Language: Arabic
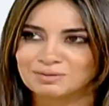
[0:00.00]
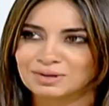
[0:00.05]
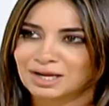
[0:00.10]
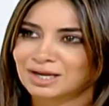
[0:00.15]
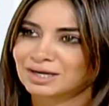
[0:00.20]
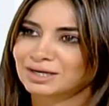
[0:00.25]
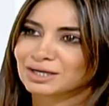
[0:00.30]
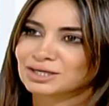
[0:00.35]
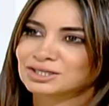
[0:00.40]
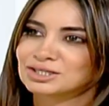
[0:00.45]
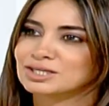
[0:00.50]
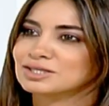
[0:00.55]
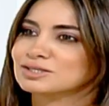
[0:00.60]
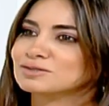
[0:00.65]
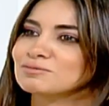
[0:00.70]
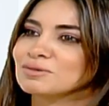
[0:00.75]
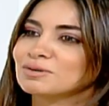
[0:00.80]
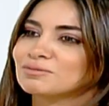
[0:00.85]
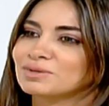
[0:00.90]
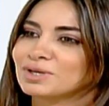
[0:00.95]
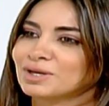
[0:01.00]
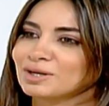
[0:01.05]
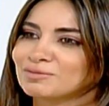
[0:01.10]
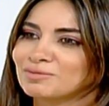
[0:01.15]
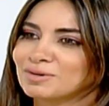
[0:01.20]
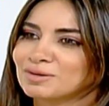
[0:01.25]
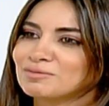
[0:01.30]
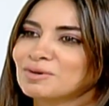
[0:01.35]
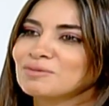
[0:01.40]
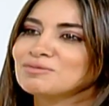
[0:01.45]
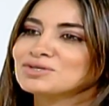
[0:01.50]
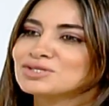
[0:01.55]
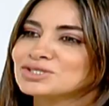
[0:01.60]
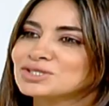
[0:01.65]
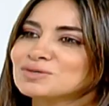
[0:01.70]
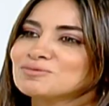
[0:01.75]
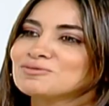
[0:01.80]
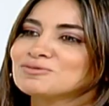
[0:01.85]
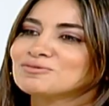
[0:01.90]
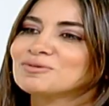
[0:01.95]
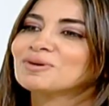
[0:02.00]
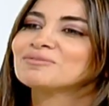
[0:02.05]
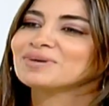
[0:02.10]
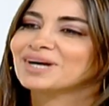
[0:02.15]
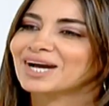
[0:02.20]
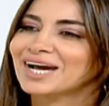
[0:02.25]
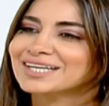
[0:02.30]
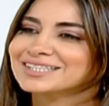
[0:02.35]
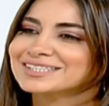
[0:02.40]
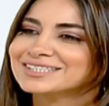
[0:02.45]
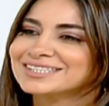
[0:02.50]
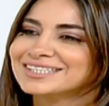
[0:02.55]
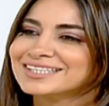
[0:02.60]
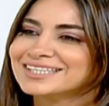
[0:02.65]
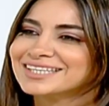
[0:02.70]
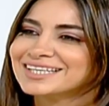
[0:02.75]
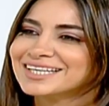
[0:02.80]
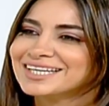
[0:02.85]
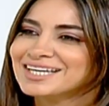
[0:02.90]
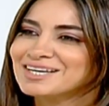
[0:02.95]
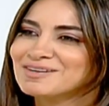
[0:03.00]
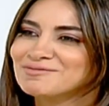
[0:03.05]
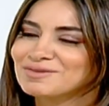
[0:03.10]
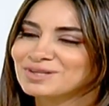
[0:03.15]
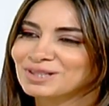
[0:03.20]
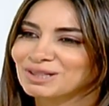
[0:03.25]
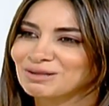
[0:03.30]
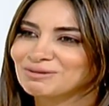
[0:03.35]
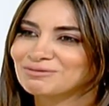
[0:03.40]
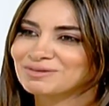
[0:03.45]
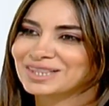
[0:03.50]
لنا الجيش ما بيكبر ما بيشيب بجيب وما بخاتم طبيعي طبيعي بيروح